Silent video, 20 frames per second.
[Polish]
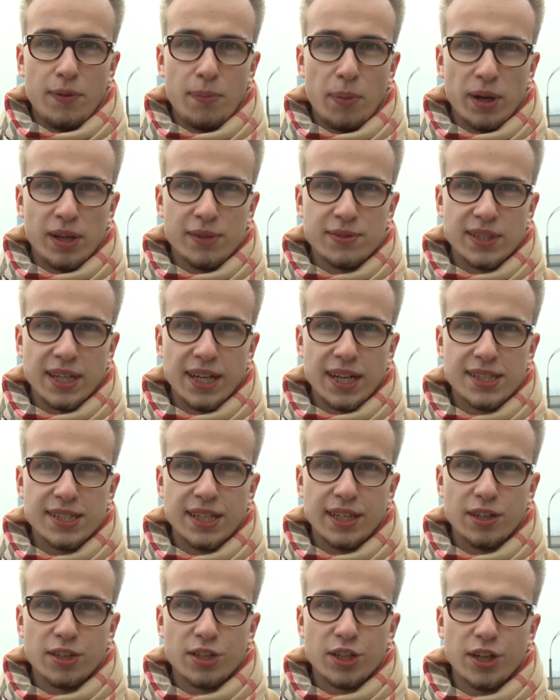Wybory w Stanach
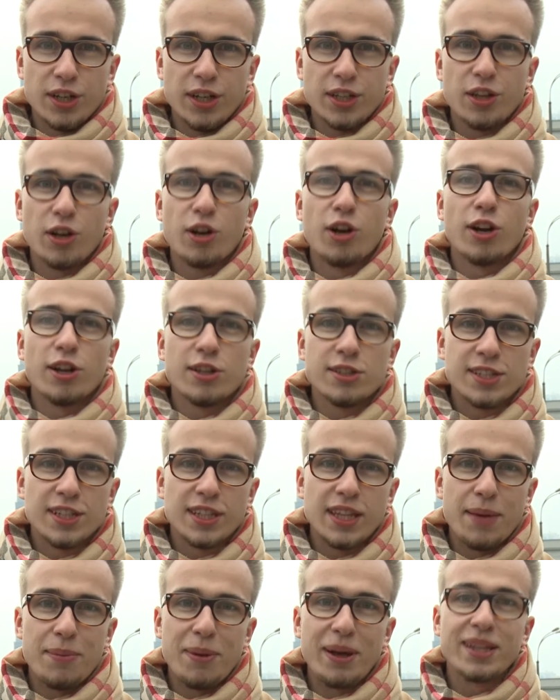Zjednoczonych to gorący
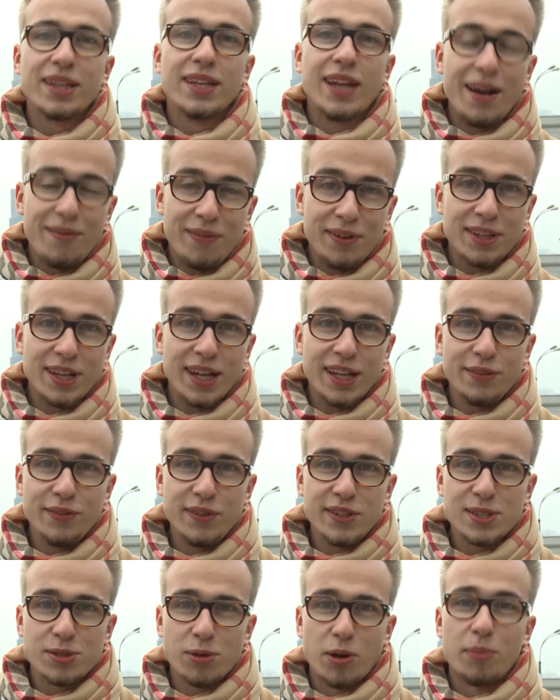temat nawet nad
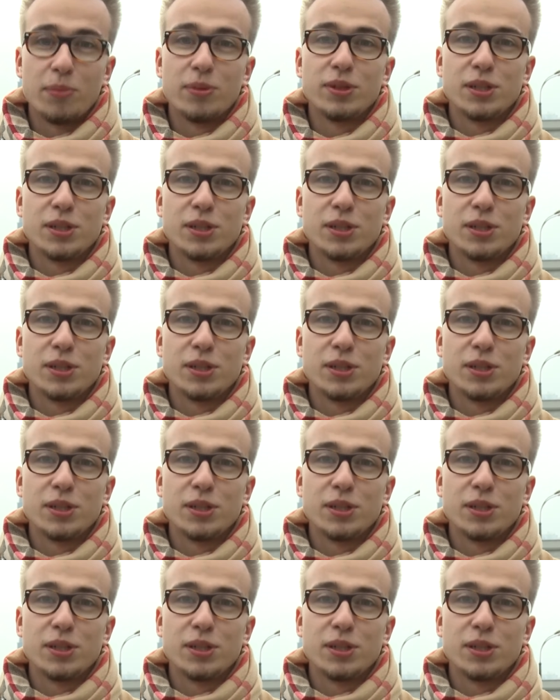Wisłą.